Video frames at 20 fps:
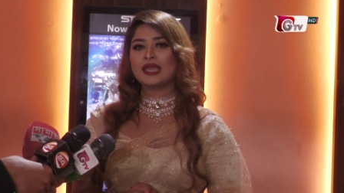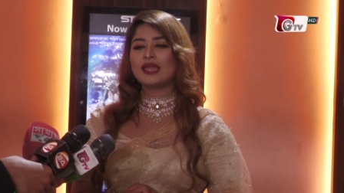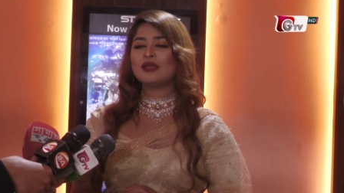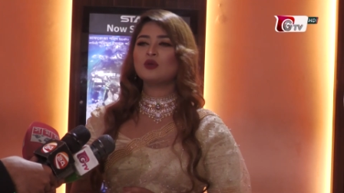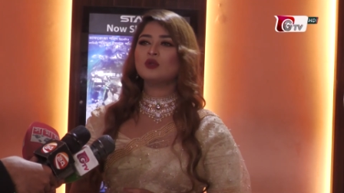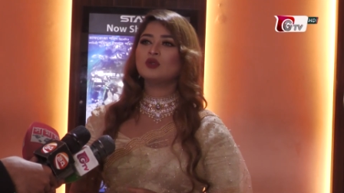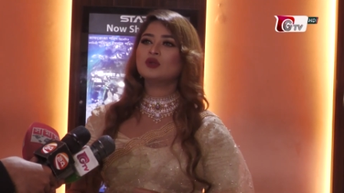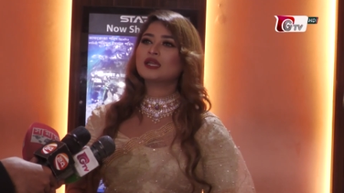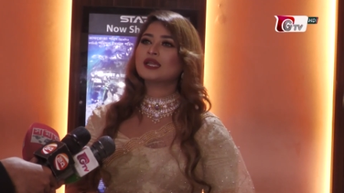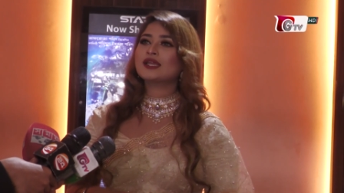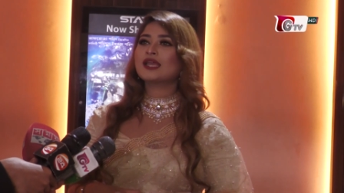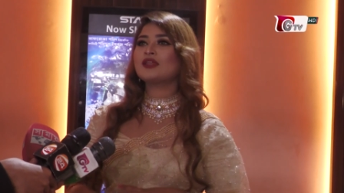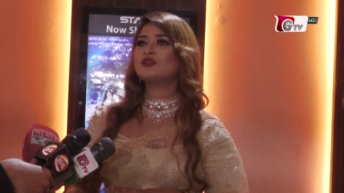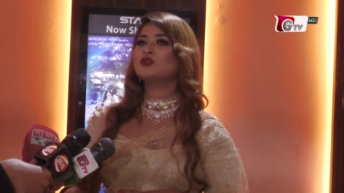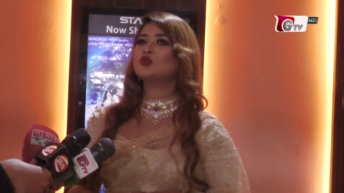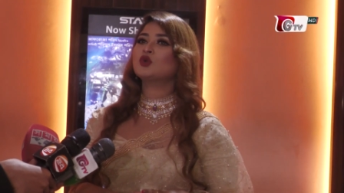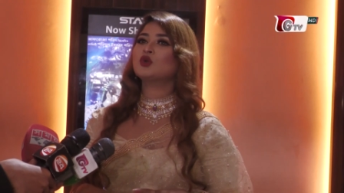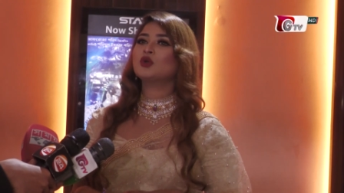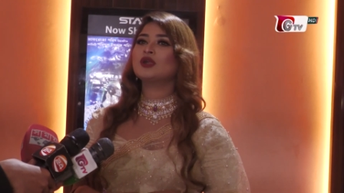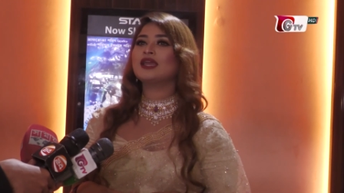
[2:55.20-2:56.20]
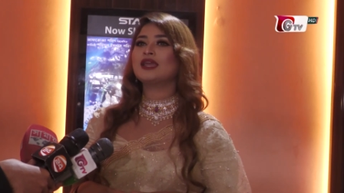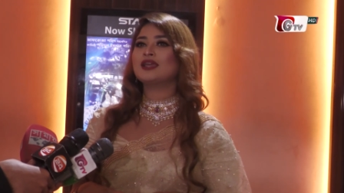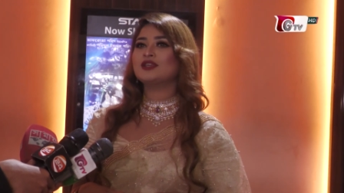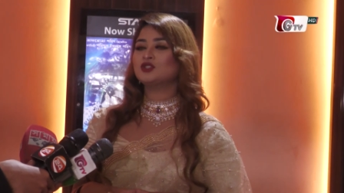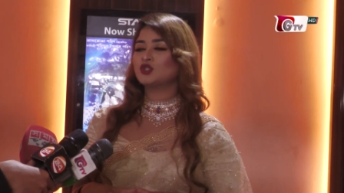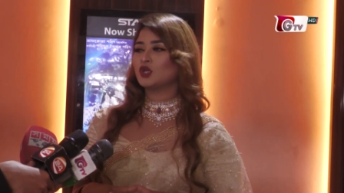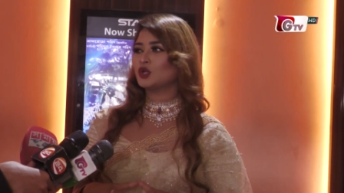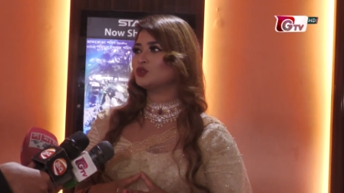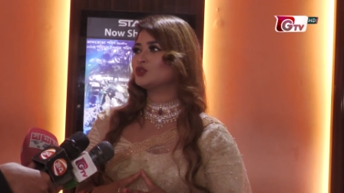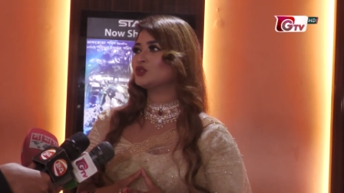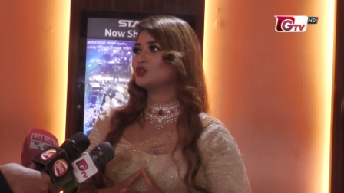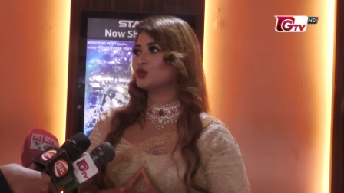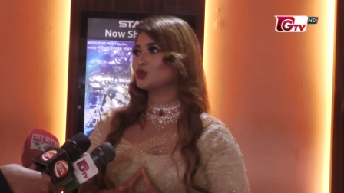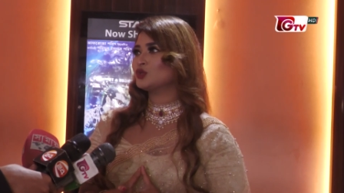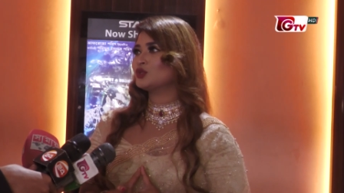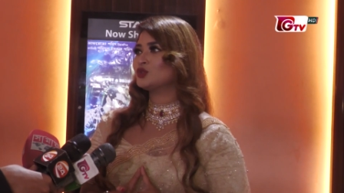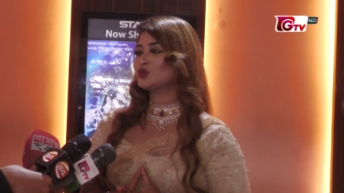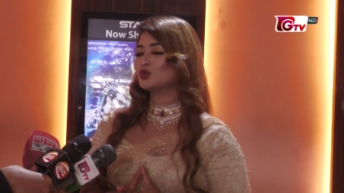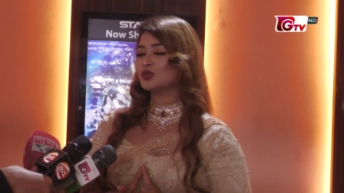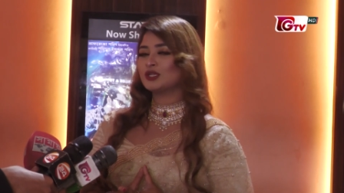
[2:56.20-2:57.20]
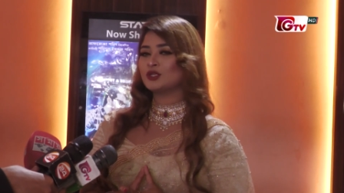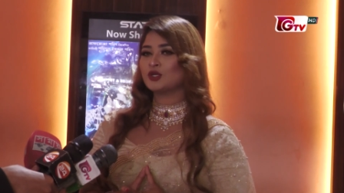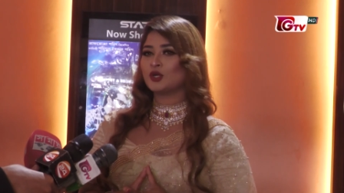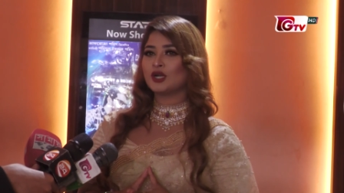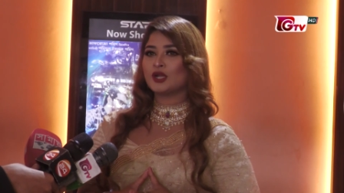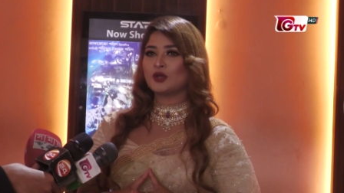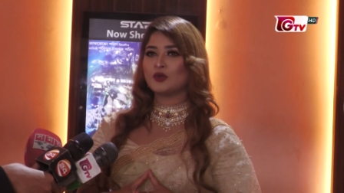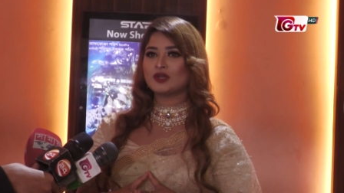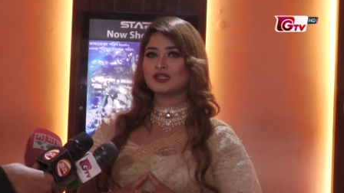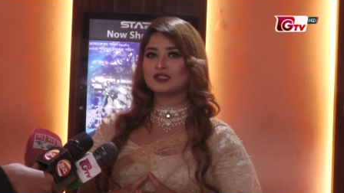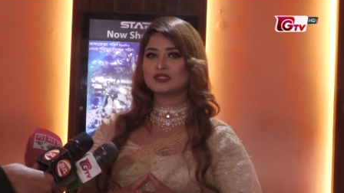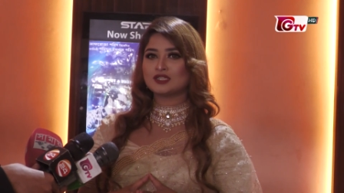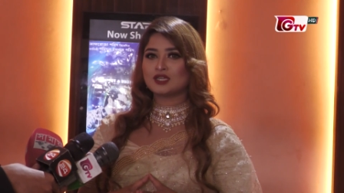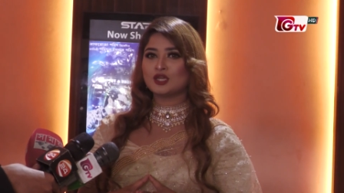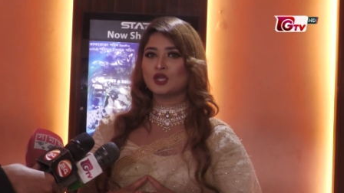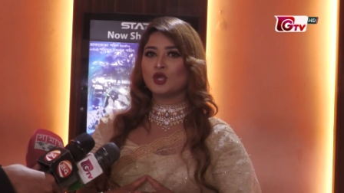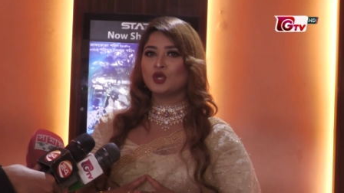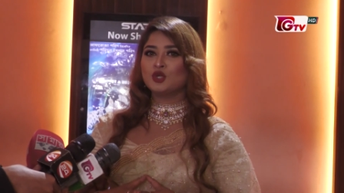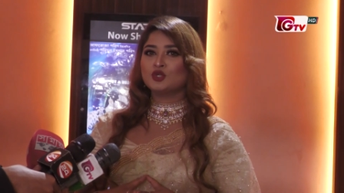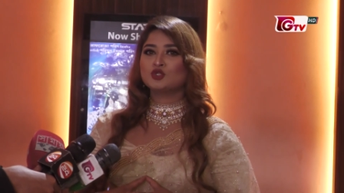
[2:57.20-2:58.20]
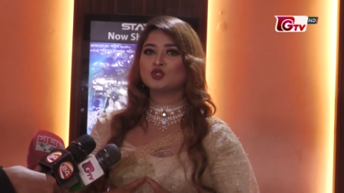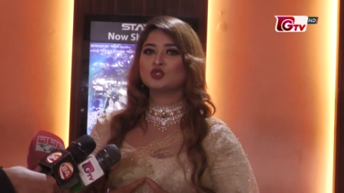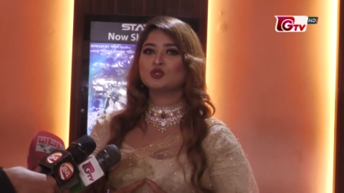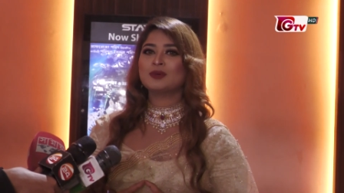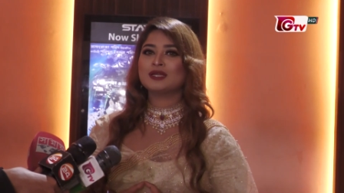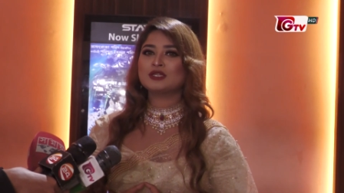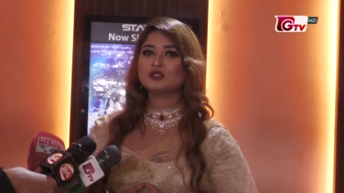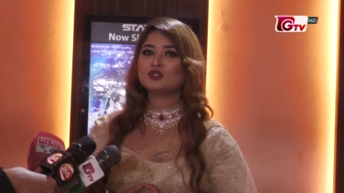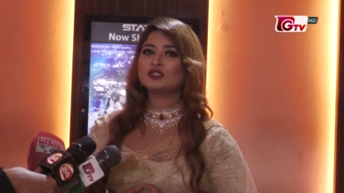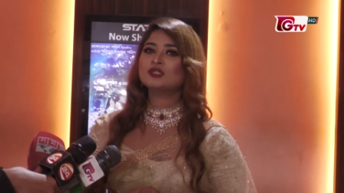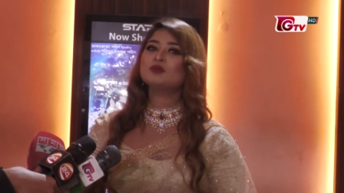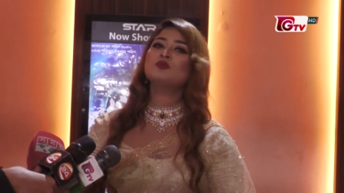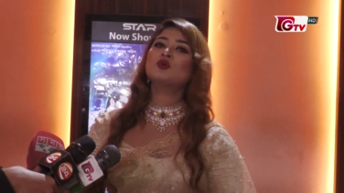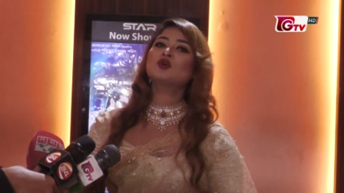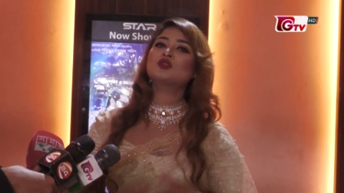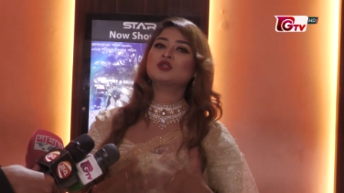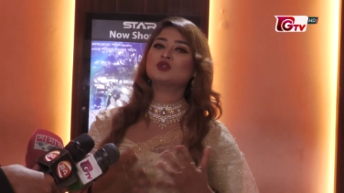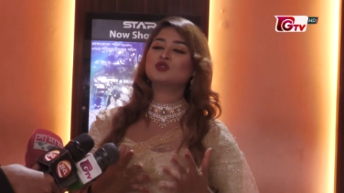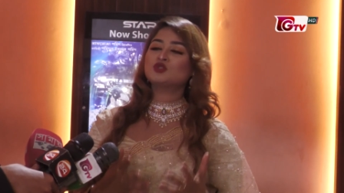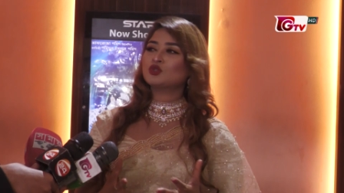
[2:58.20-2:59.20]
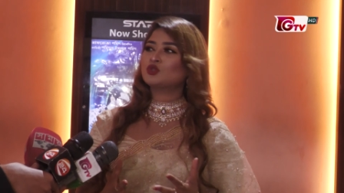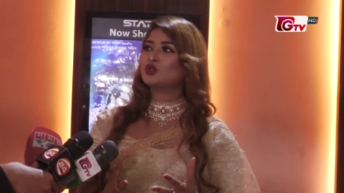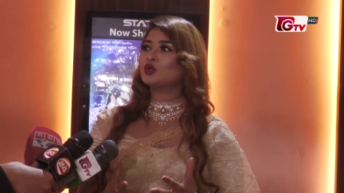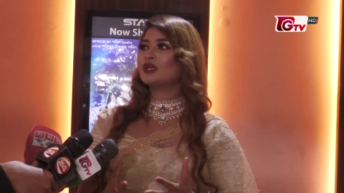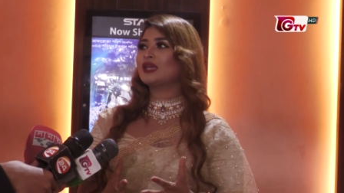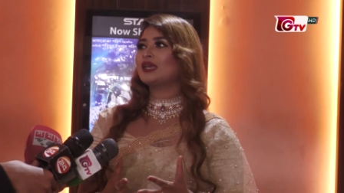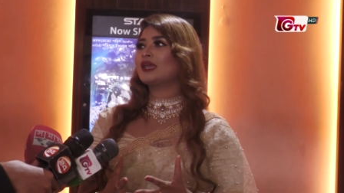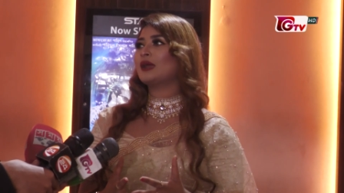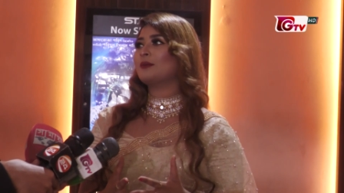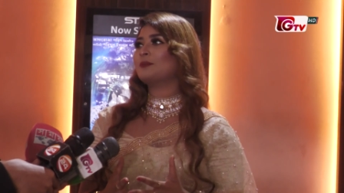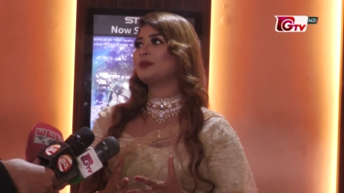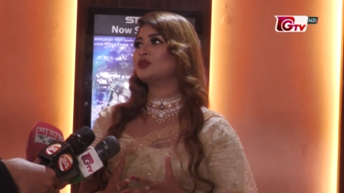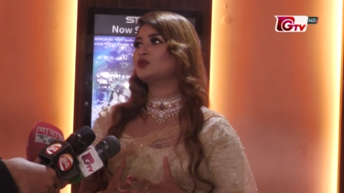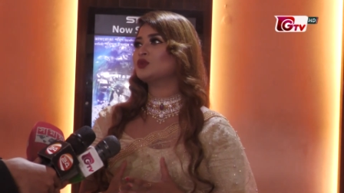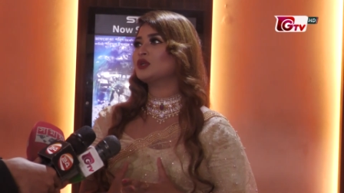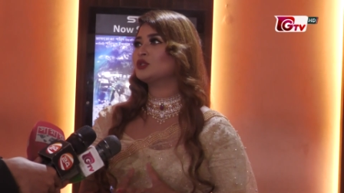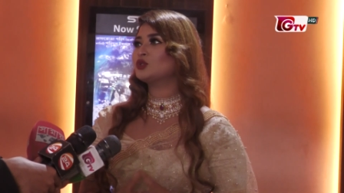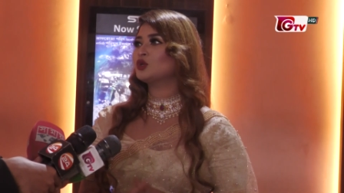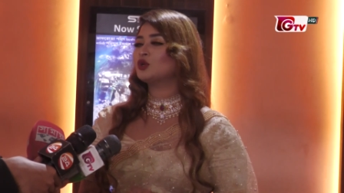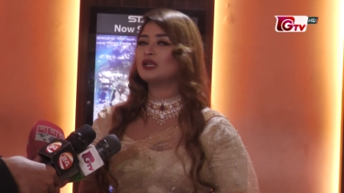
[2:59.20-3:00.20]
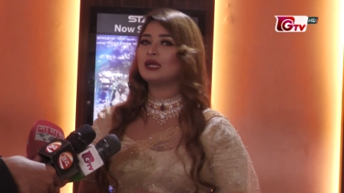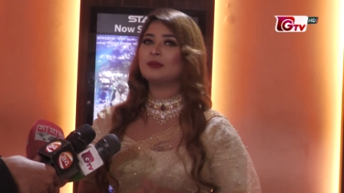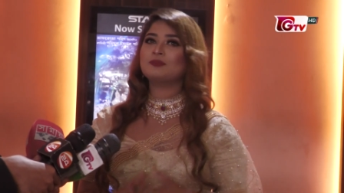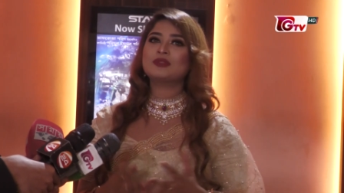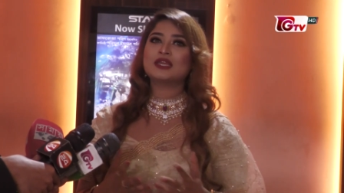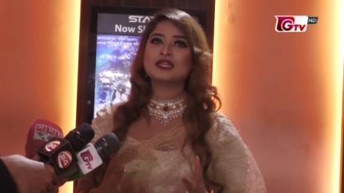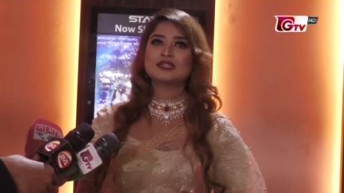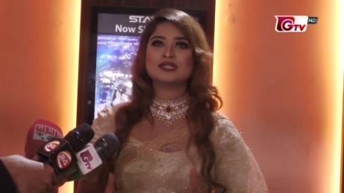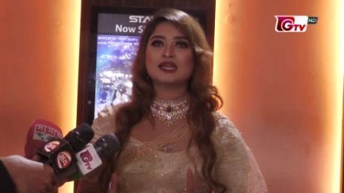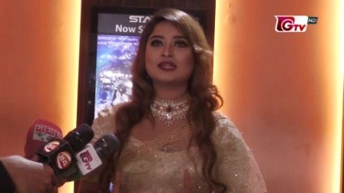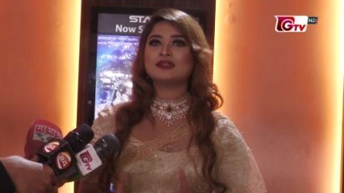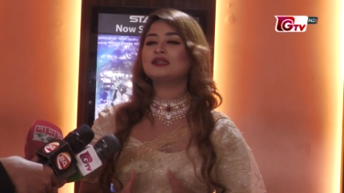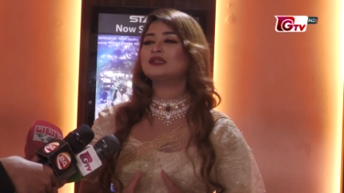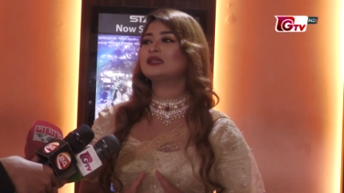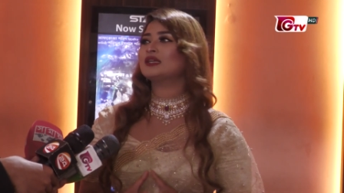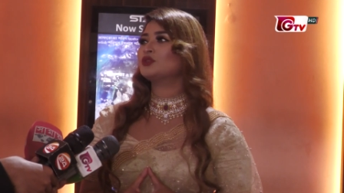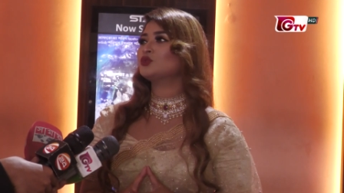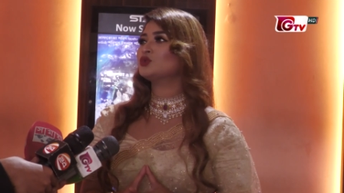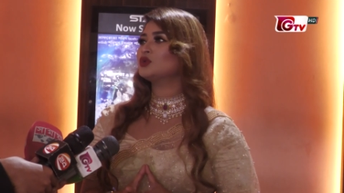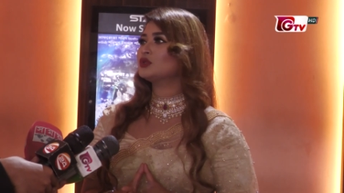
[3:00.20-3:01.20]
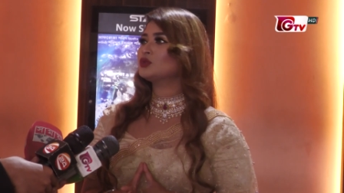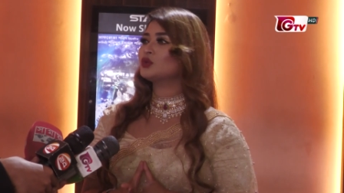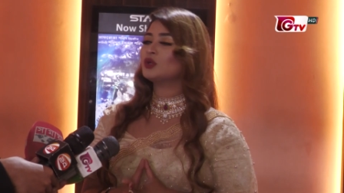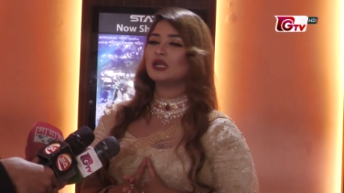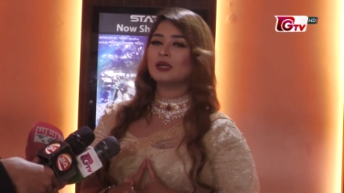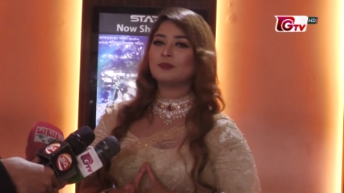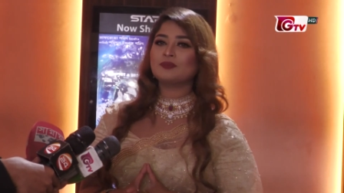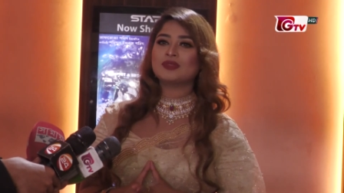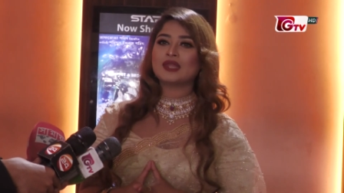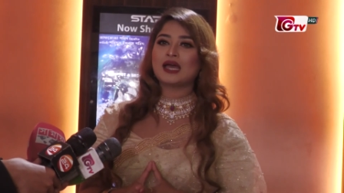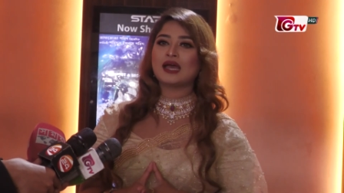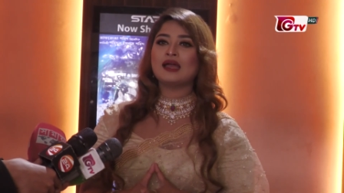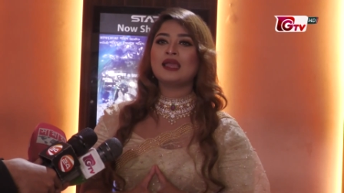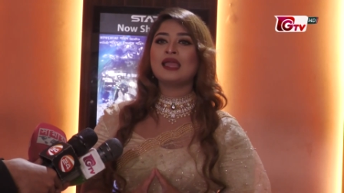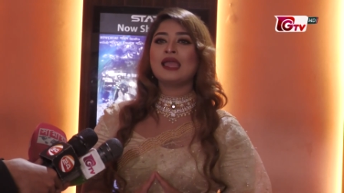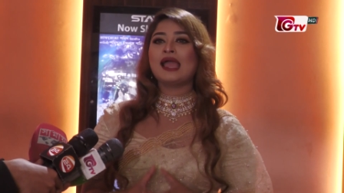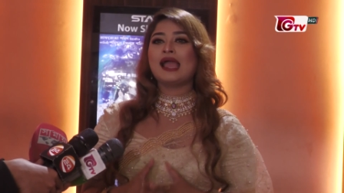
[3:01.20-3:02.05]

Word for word: এগুলোকে কেন্দ্র করে এই চলচ্চিত্রটি তুলে ধরা হয়েছে শুধুমাত্র যে মুক্তিযুদ্ধকেই আমরা তুলে ধরলাম দেশ স্বাধীনকেই তুলে ধরলাম না